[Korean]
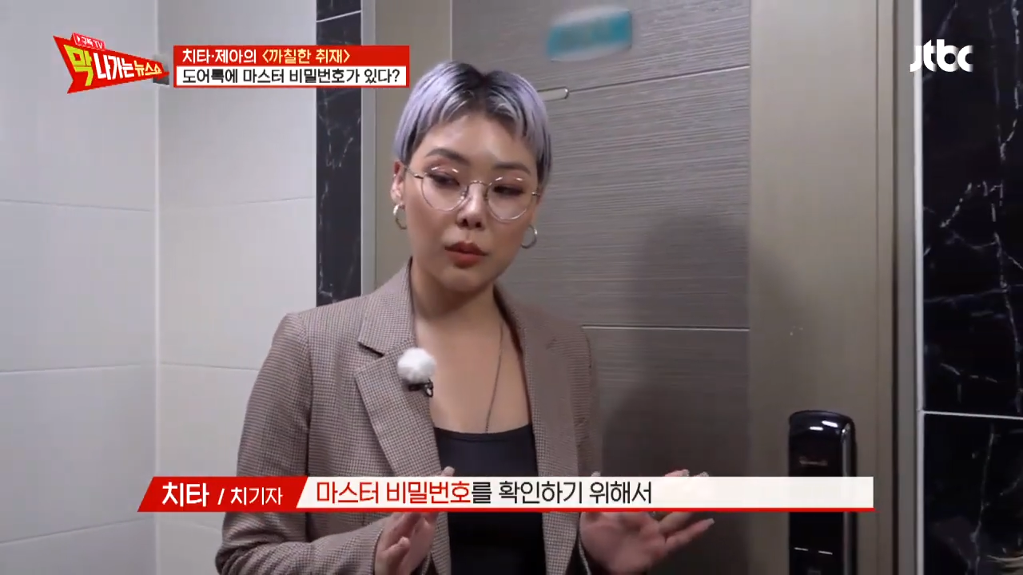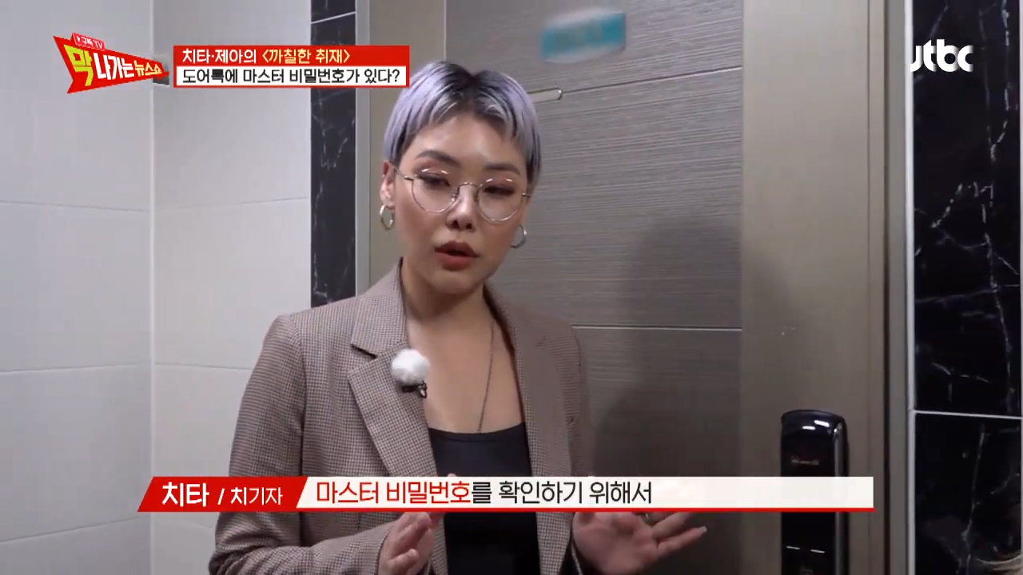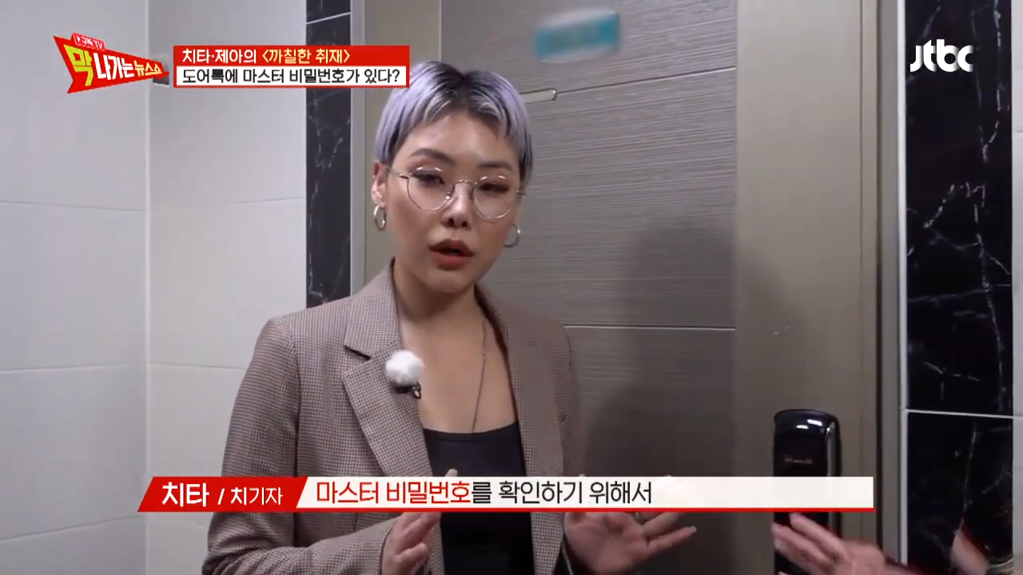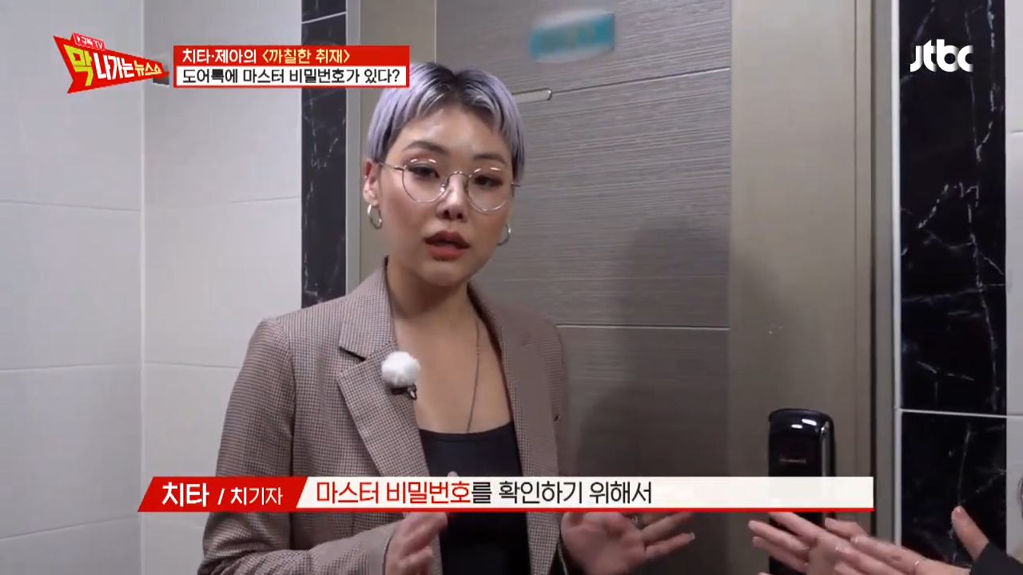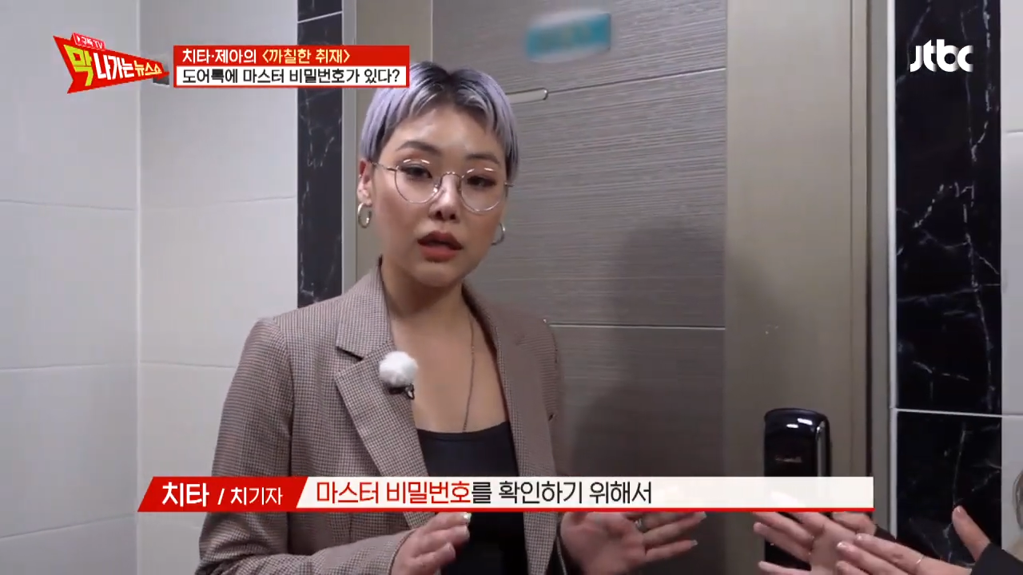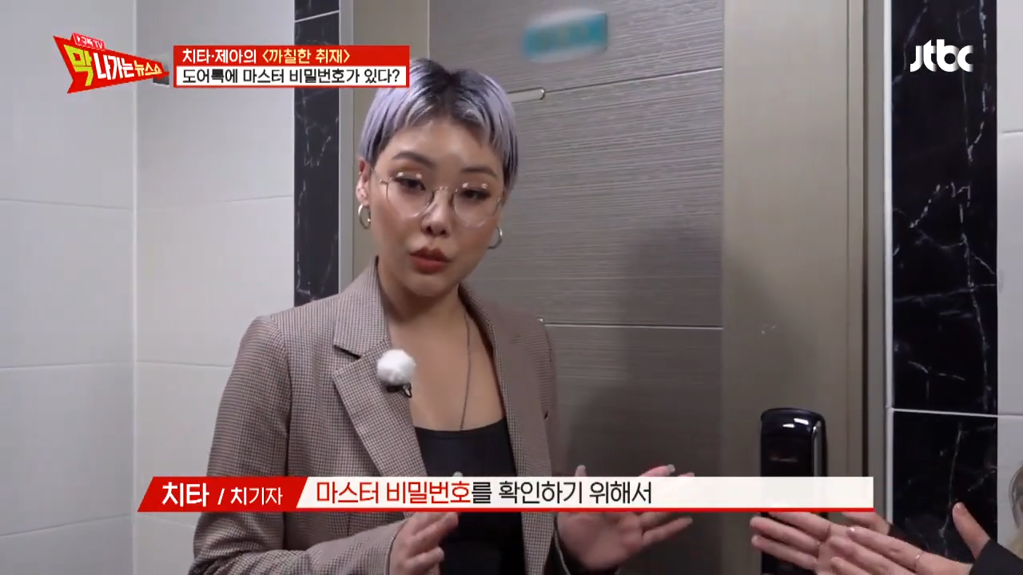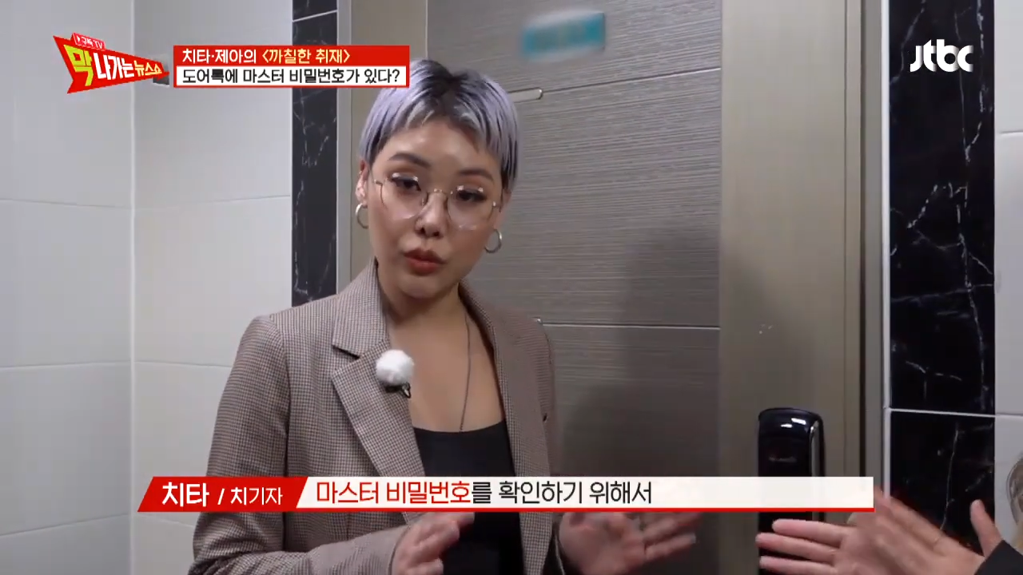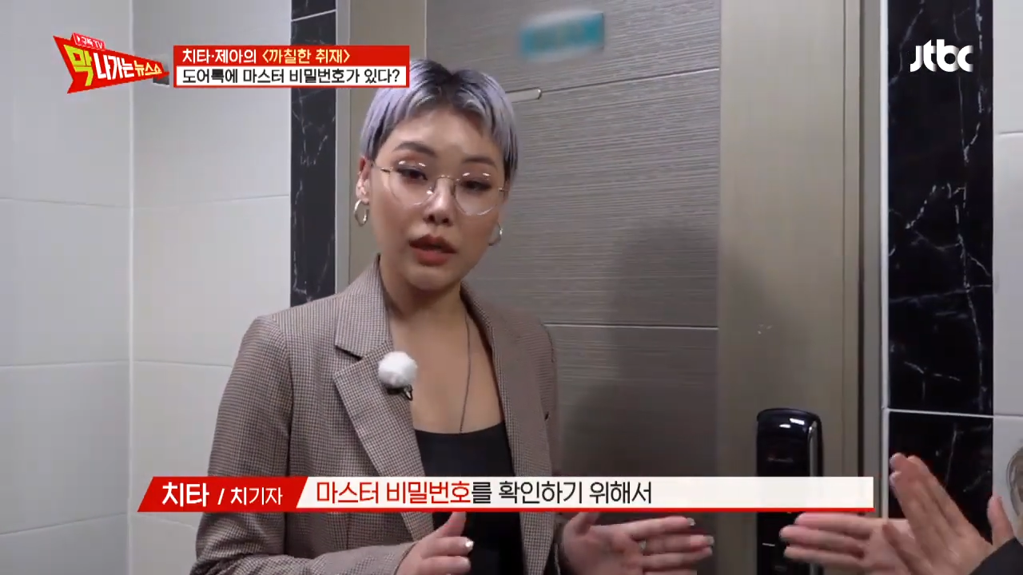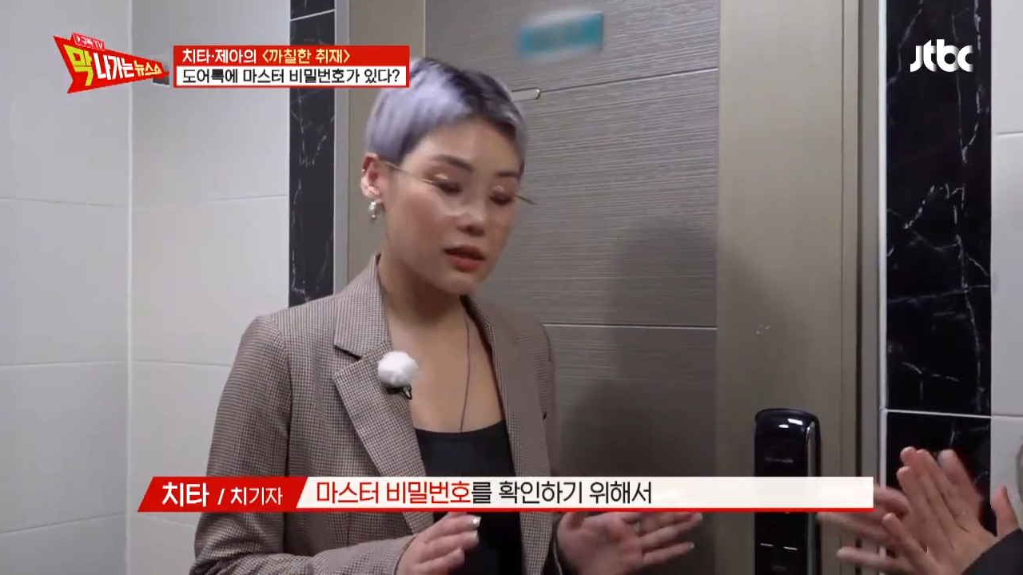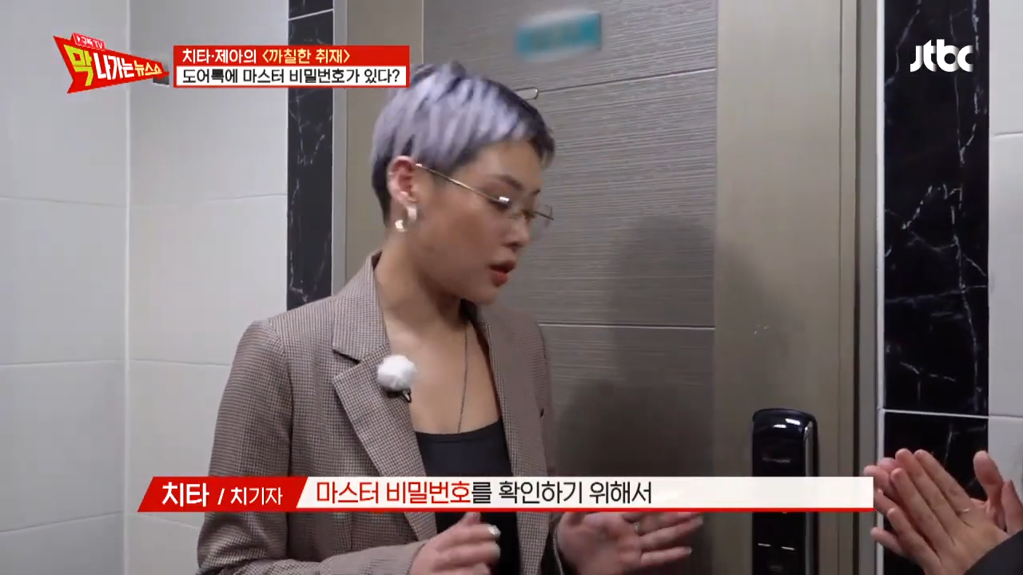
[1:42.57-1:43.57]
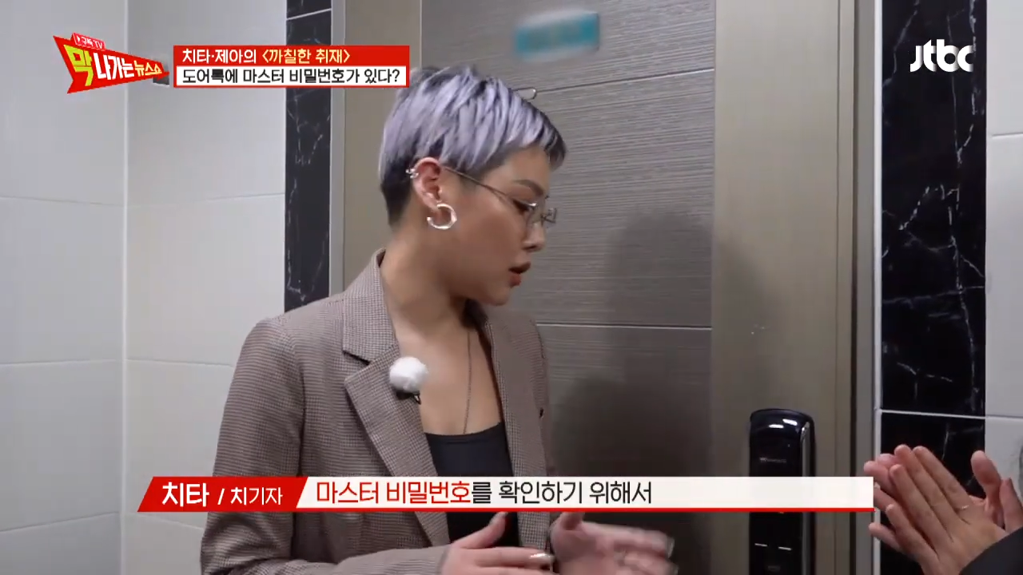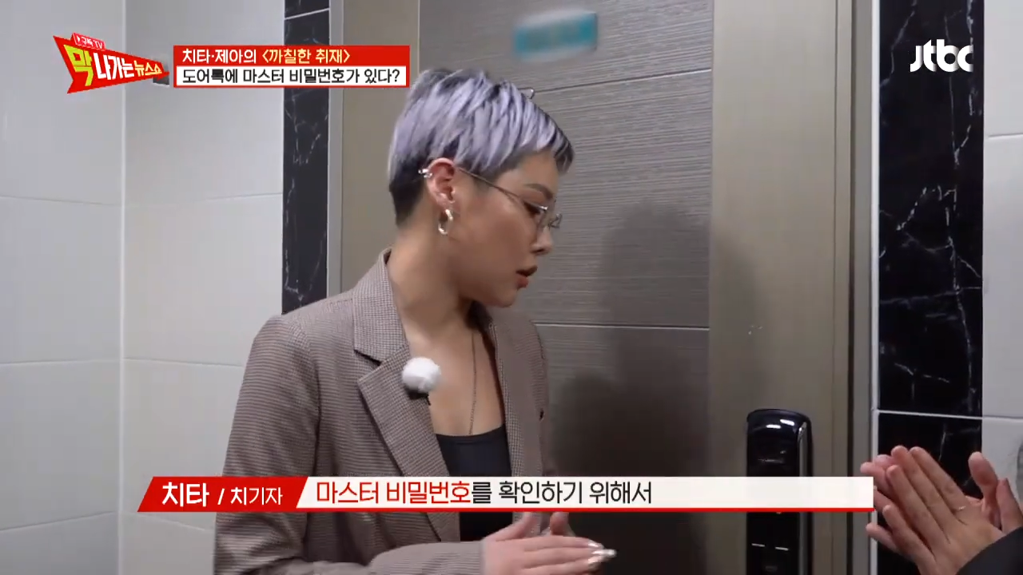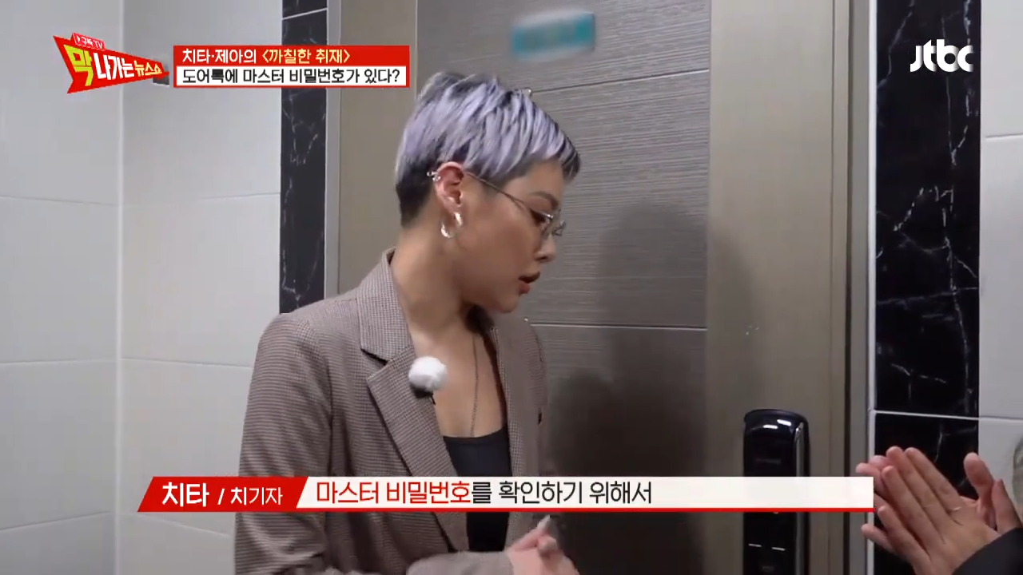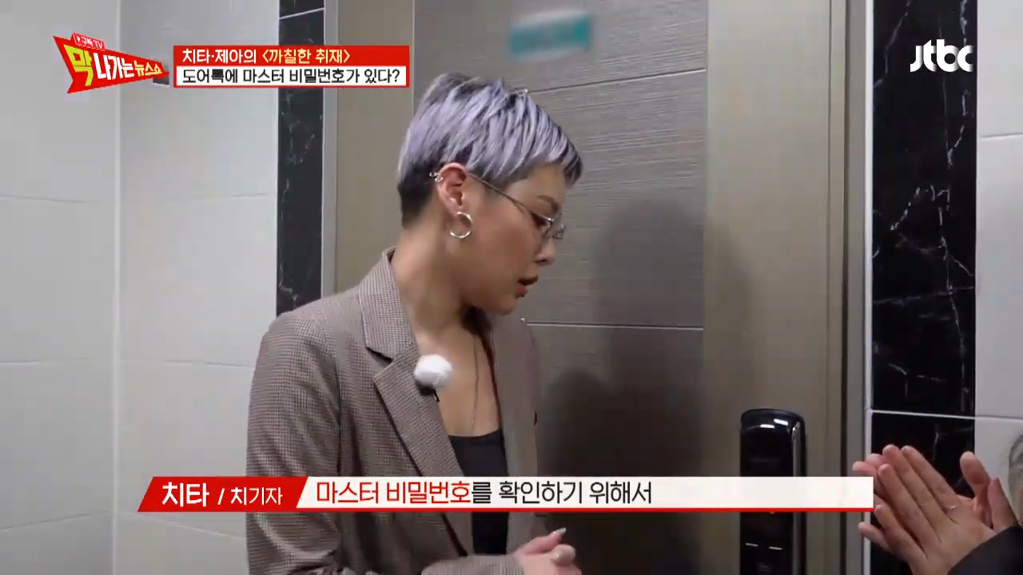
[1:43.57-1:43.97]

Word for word: 확인하기 위해서